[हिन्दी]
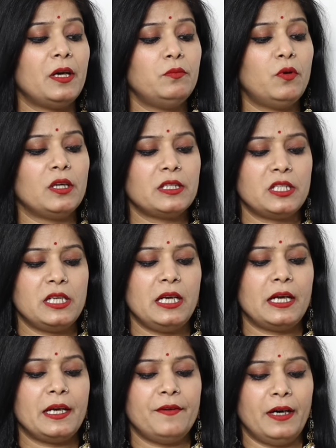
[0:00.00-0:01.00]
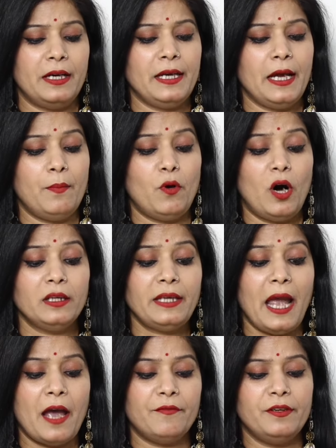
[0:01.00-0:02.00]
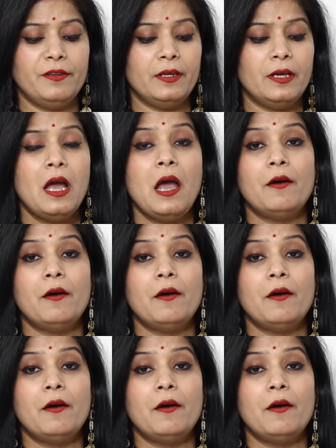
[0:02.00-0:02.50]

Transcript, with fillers: बाद बहुत अच्छी लगने वाली है बहुत हैवी